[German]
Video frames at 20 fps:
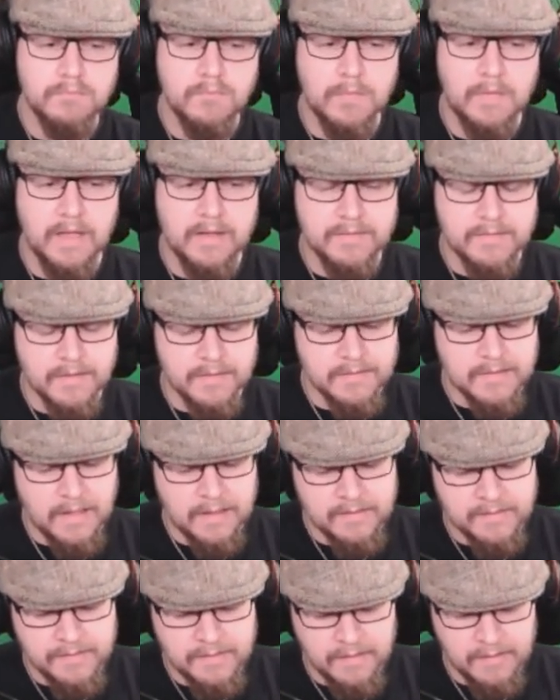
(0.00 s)
ist das
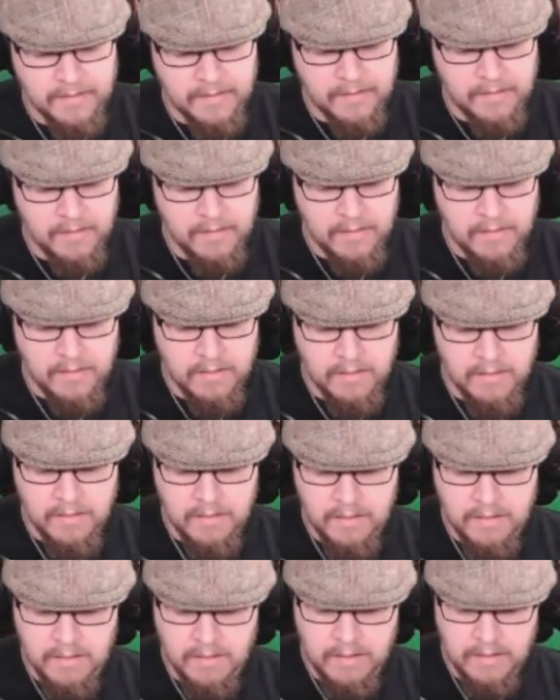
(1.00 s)
Ganze
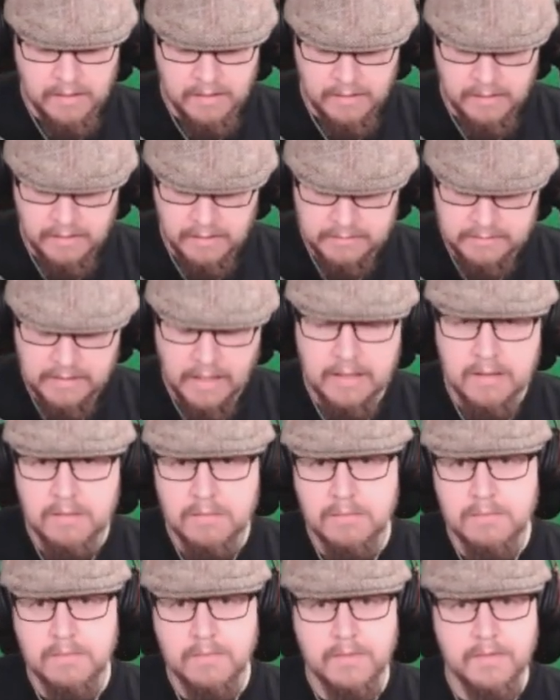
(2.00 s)
äh,
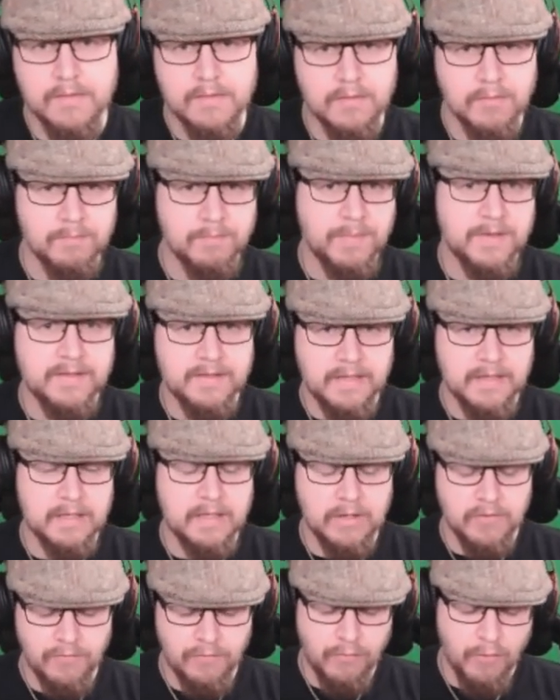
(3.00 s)
dann so ein bisschen
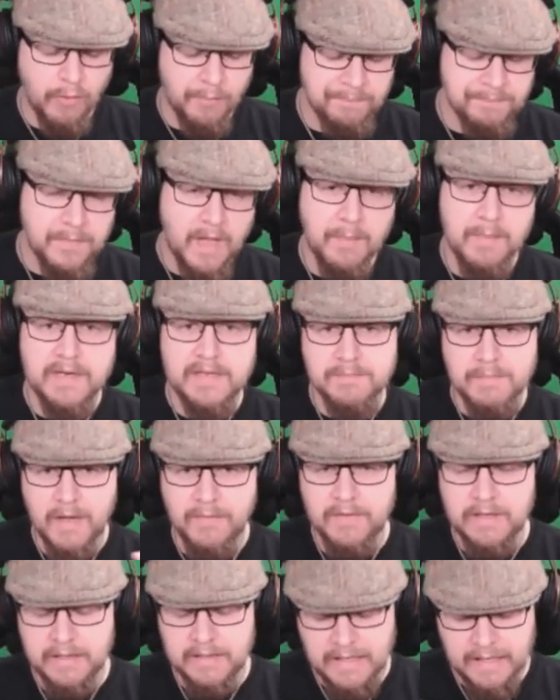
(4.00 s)
Info. Aber das
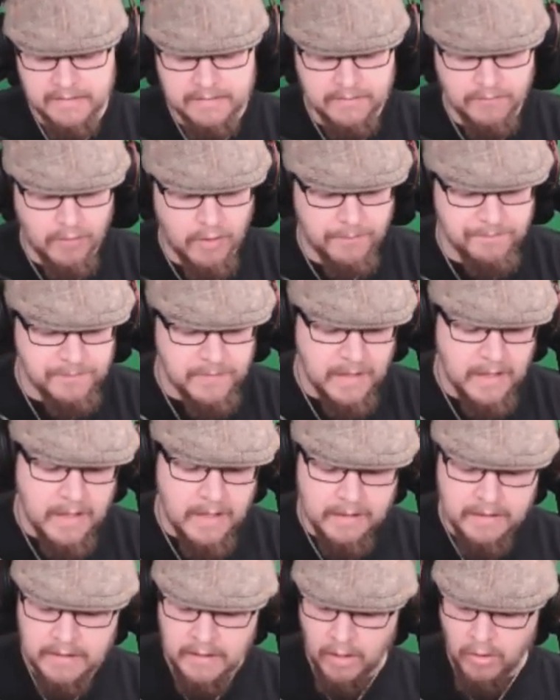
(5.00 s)
machen wir dann nächste Woche.
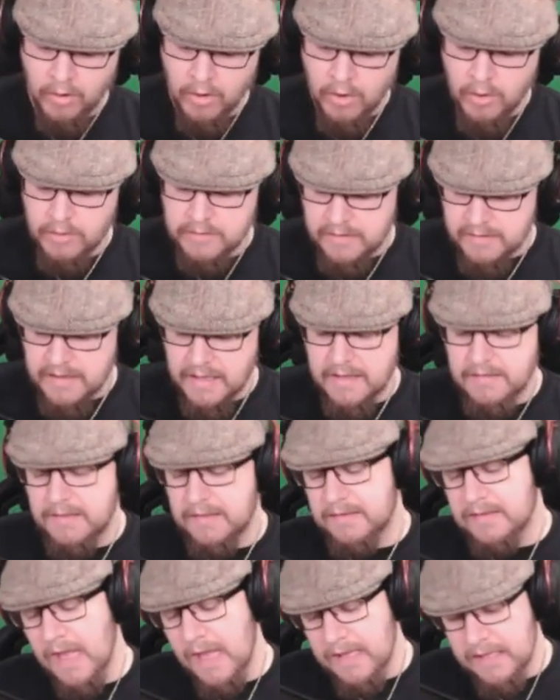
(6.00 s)
Genau. Das heißt,
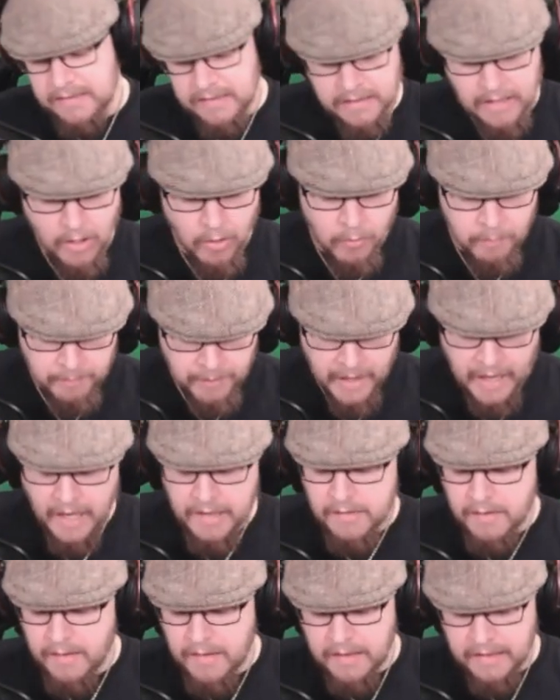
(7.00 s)
ich zeige hier dann auch ein paar
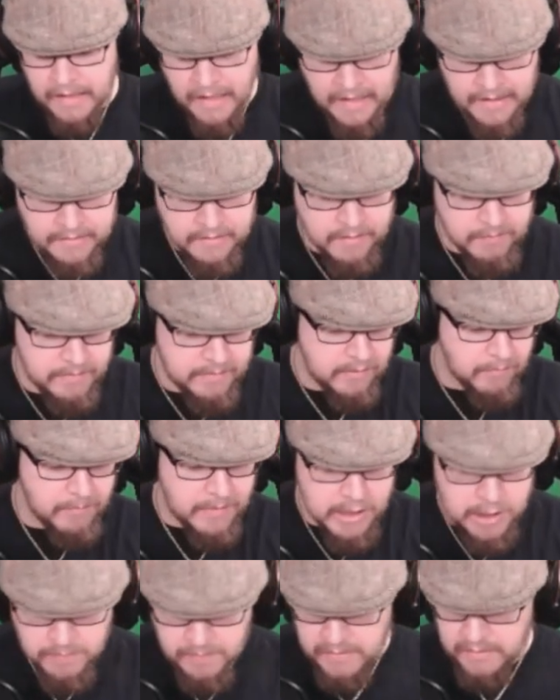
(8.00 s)
andere Guides, wie zum
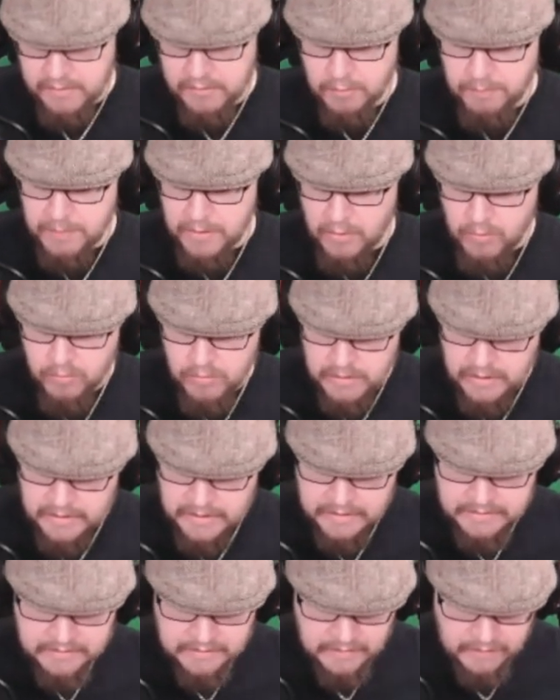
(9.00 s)
Beispiel ein super cooler
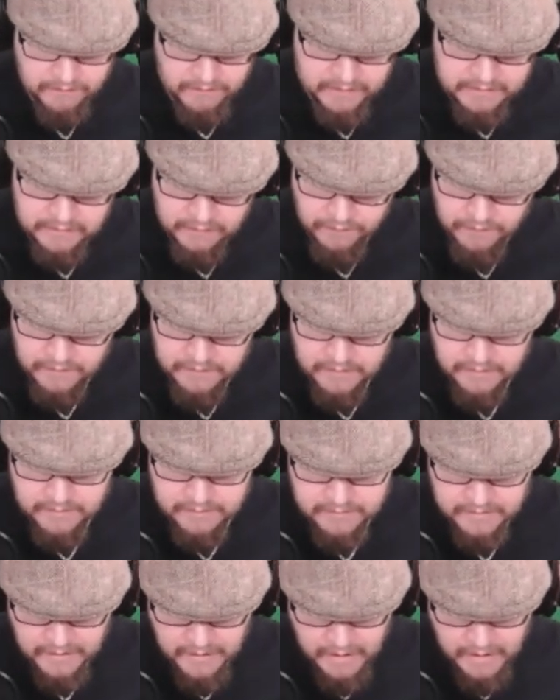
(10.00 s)
Guide, den ich wichtig finde, ist,